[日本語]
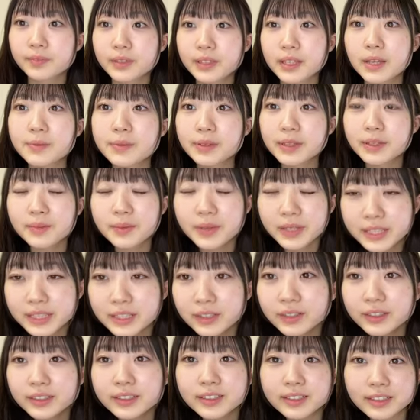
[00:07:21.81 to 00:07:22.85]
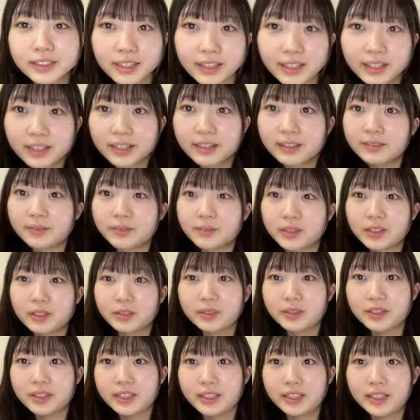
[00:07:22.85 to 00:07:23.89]
食べてめっちゃ美味しくてもう食
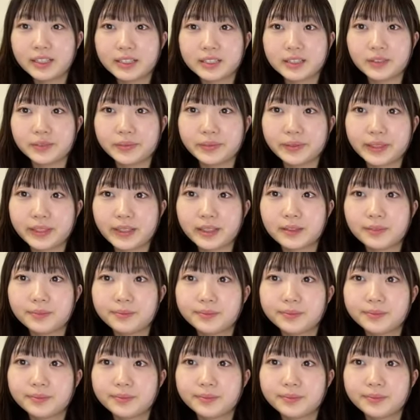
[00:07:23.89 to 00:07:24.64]
べたいんですよまた。